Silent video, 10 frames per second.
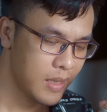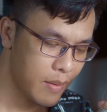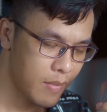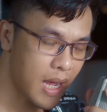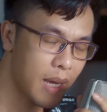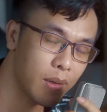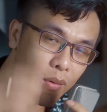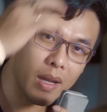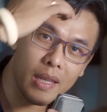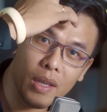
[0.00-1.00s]
ném đá mình
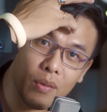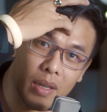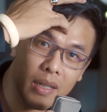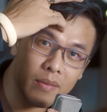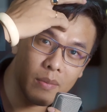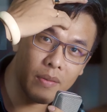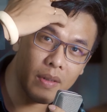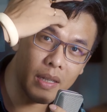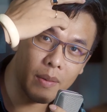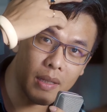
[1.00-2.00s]
quá nhiều nha bởi
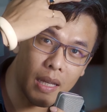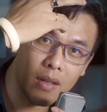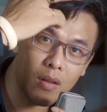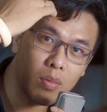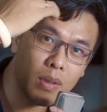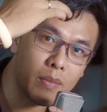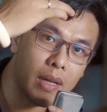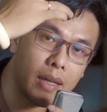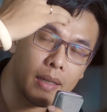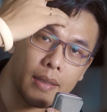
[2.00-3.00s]
vì mình thấy nó đúng tâm
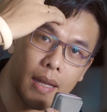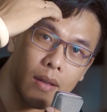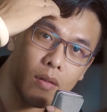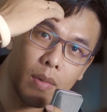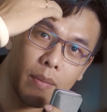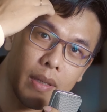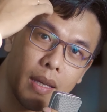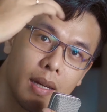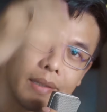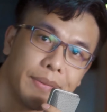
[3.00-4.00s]
trạng hiện tại của mình bây
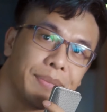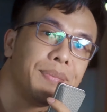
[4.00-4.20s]
giờ